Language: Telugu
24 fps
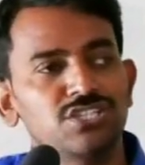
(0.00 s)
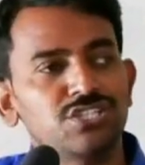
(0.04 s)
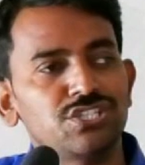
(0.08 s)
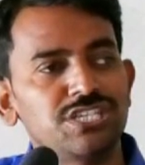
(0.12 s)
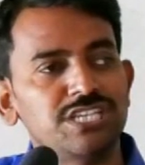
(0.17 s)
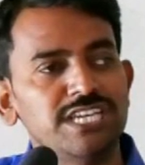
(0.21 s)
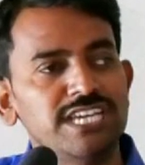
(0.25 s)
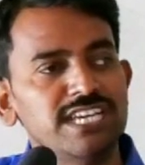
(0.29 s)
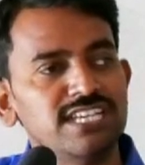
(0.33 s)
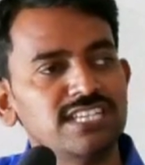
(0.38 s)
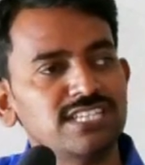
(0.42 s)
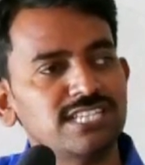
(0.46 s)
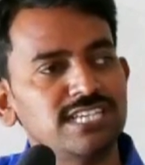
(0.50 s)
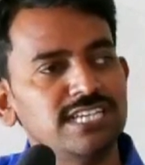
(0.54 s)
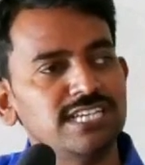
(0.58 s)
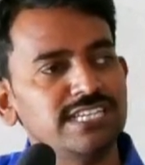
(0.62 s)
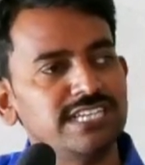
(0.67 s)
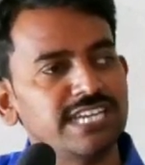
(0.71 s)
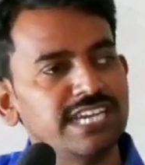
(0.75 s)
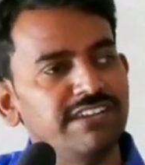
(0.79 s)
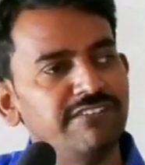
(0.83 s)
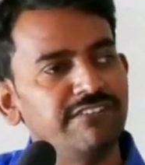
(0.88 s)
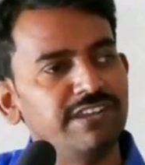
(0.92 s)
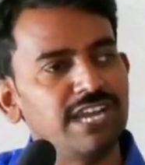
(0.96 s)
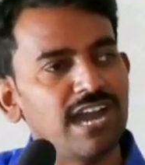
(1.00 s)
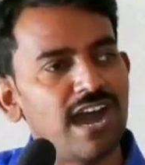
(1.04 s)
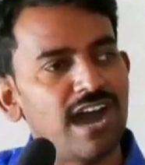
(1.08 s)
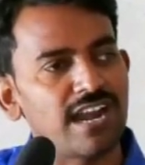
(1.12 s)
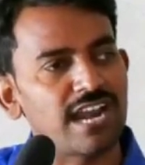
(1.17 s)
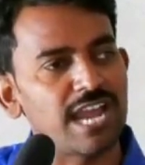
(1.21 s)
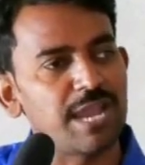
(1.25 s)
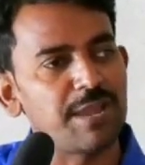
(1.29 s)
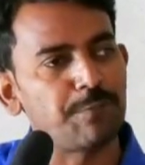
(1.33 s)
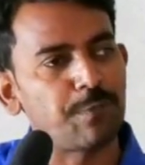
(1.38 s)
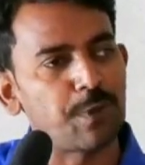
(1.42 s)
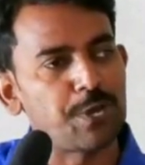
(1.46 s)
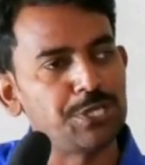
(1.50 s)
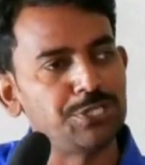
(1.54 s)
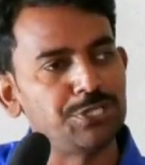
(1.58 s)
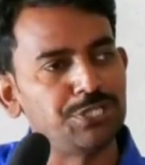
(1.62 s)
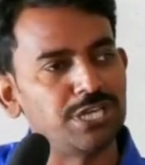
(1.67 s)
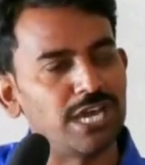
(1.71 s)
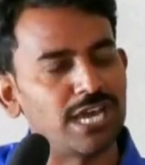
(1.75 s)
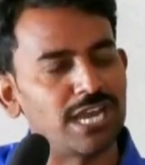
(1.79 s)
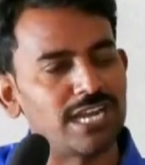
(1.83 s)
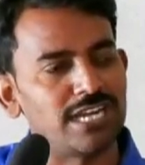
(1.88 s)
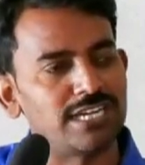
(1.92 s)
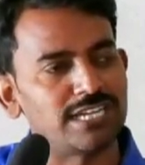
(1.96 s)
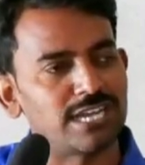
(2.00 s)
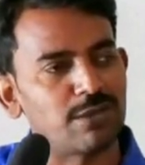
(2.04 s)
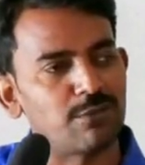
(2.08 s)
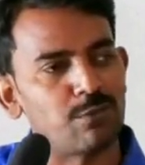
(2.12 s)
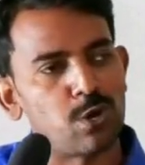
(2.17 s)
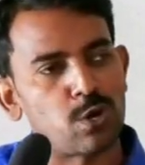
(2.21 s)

సీసీటీవీ ఆన్ అయిపోయింది అని అంటే